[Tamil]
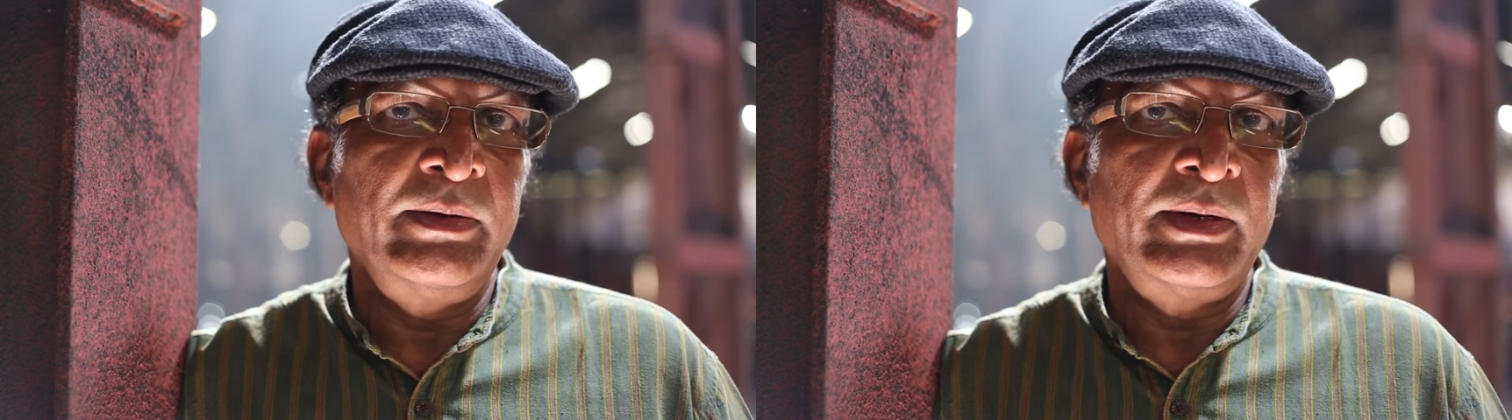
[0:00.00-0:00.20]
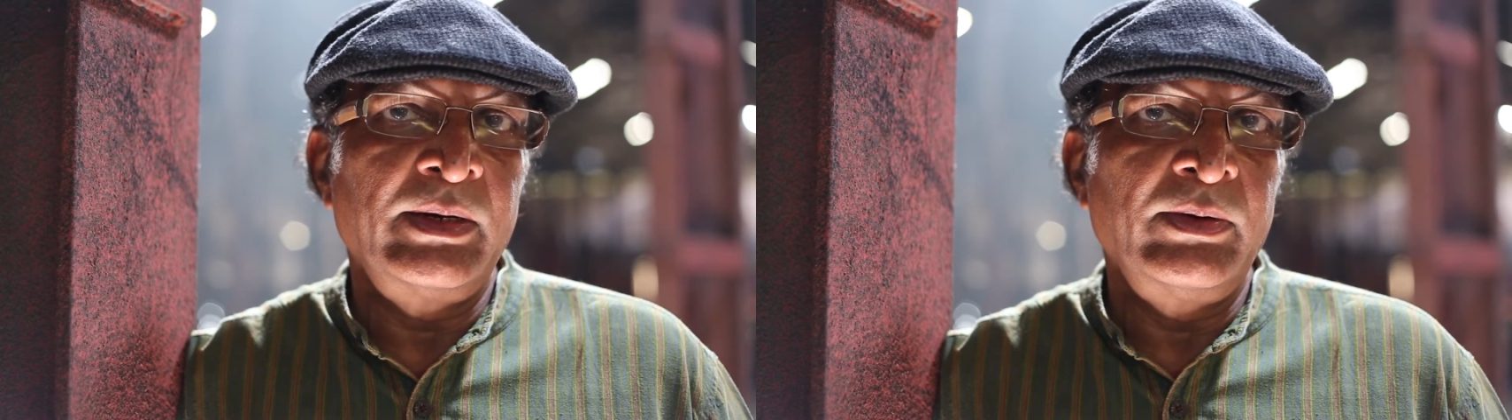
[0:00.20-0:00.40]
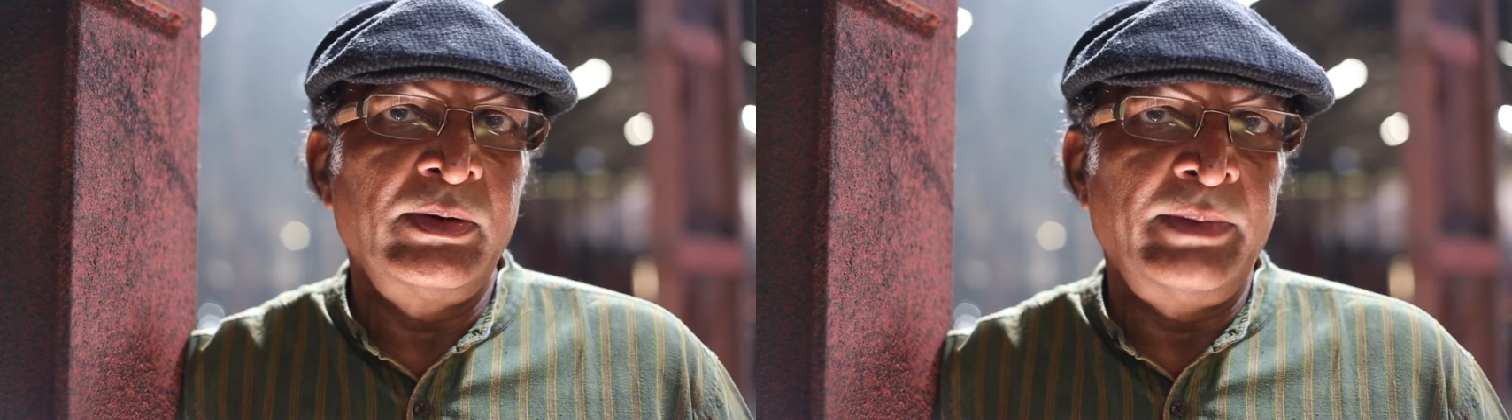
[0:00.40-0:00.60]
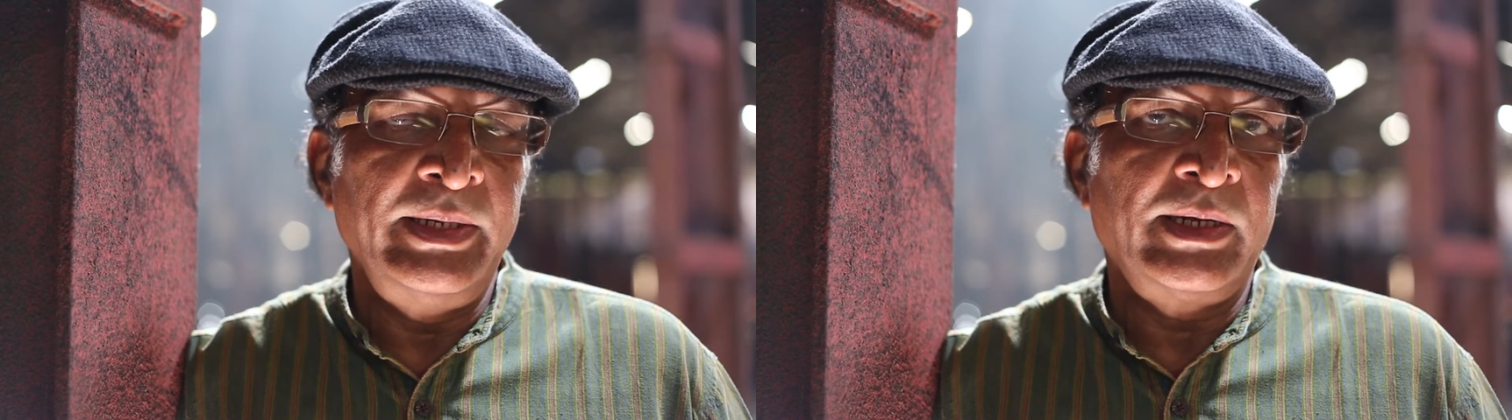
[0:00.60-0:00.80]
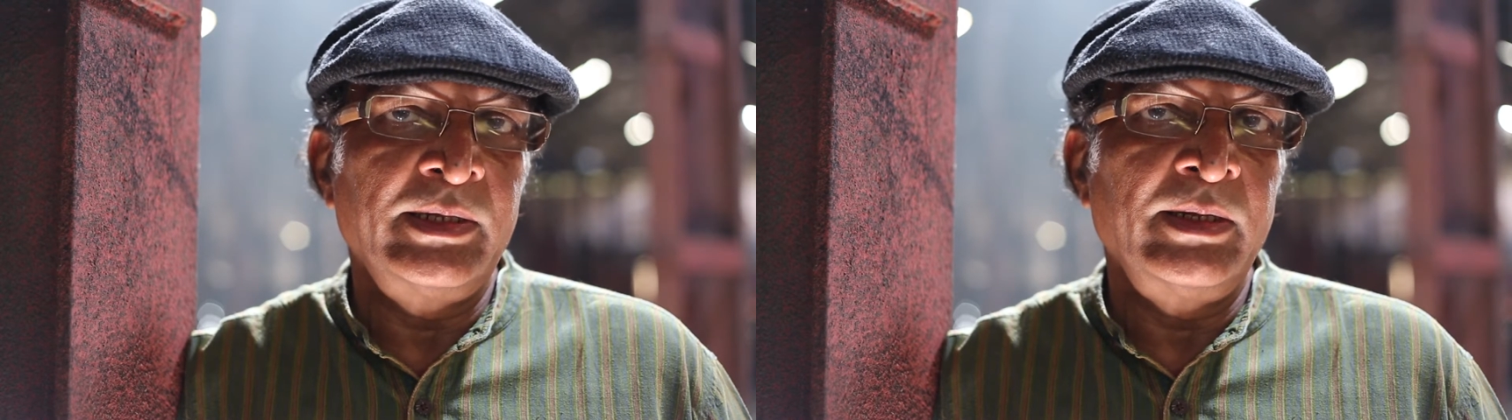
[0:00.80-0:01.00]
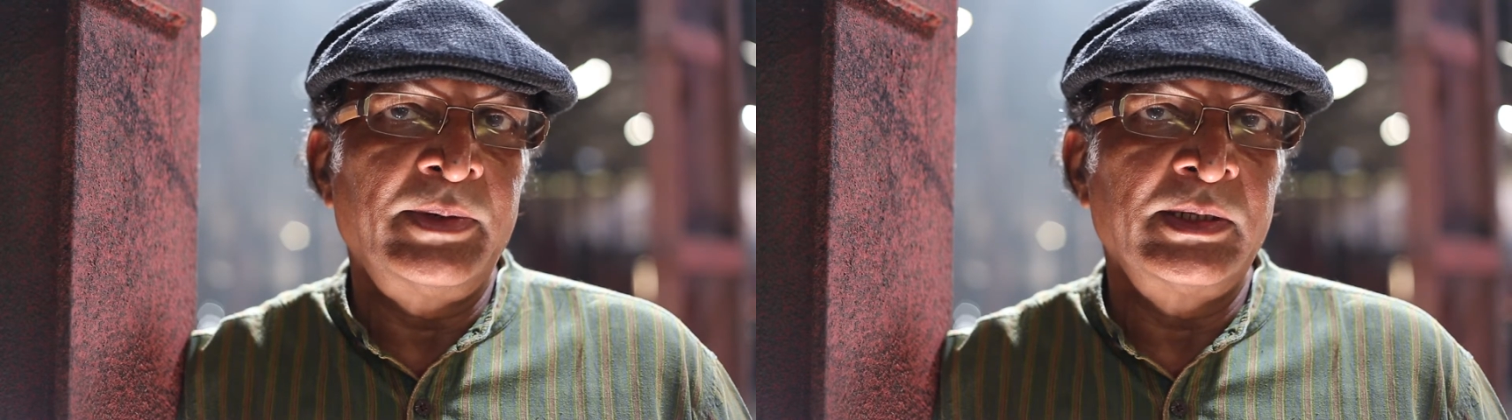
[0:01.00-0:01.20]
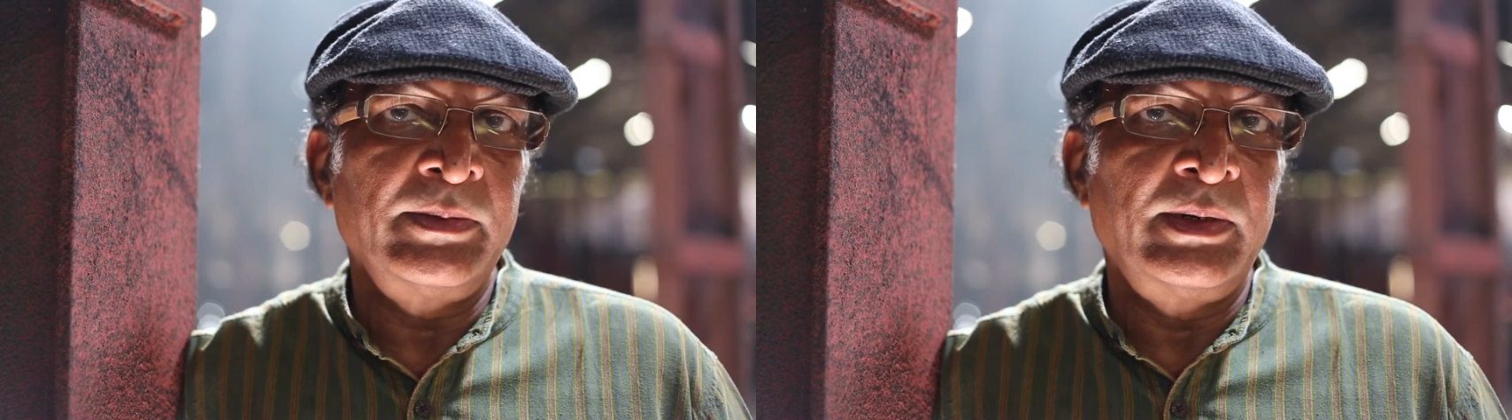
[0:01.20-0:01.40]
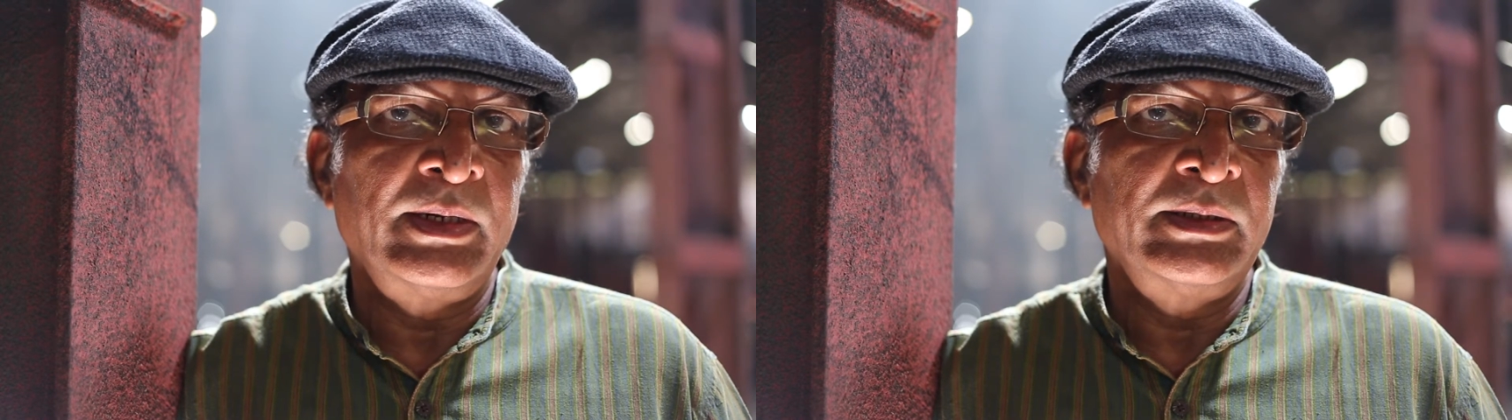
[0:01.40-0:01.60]
வர்ற ஒரு மைய
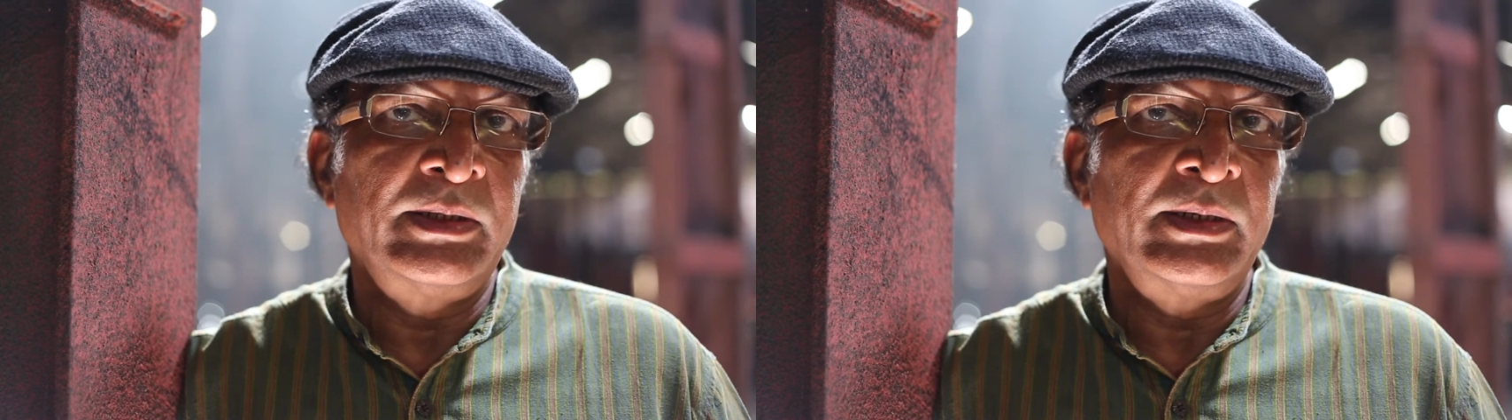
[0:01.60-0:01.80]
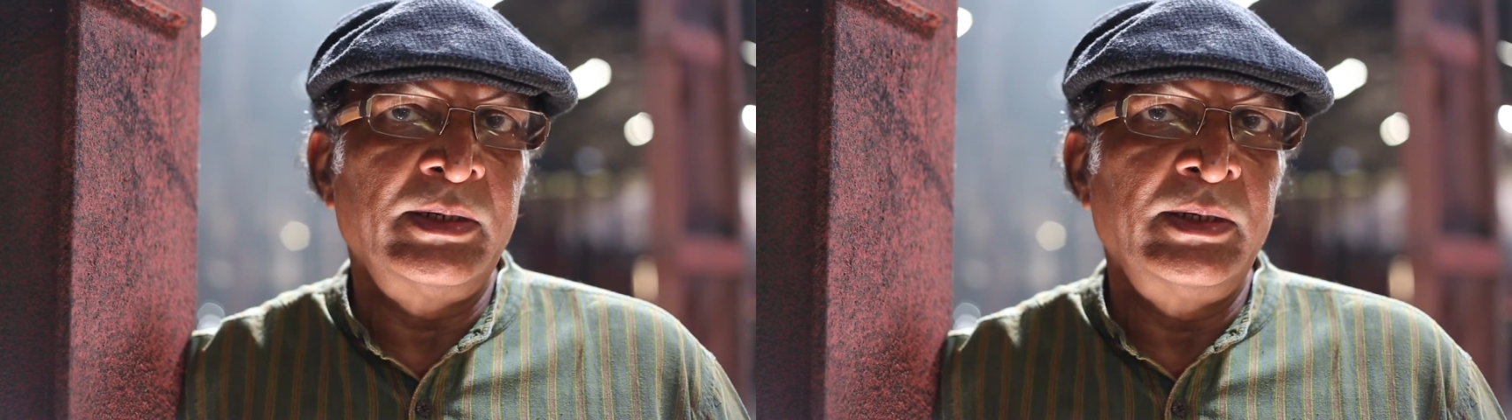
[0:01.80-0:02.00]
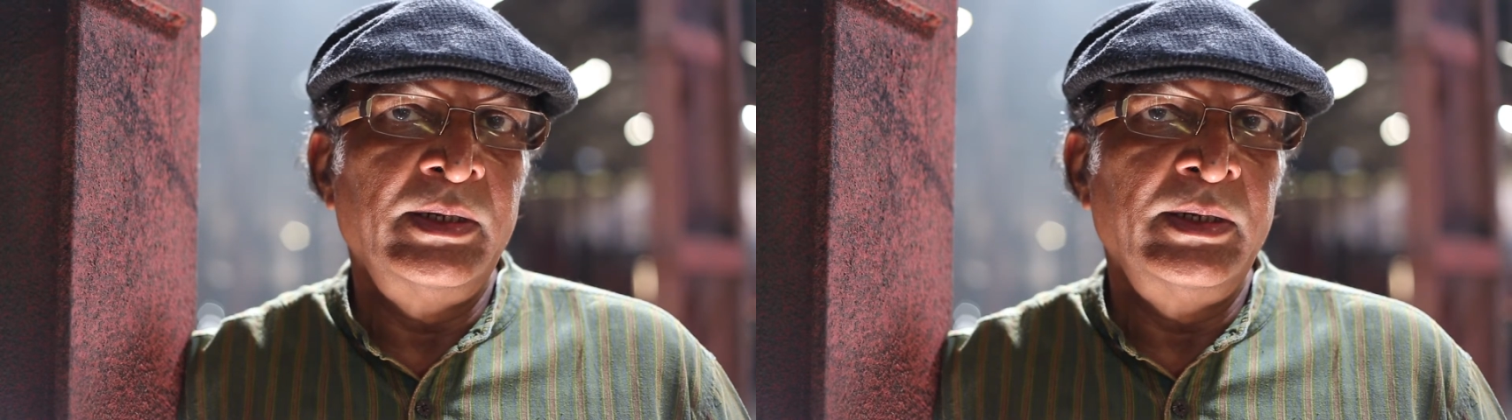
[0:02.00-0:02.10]
கதாபாத்திரமான திரு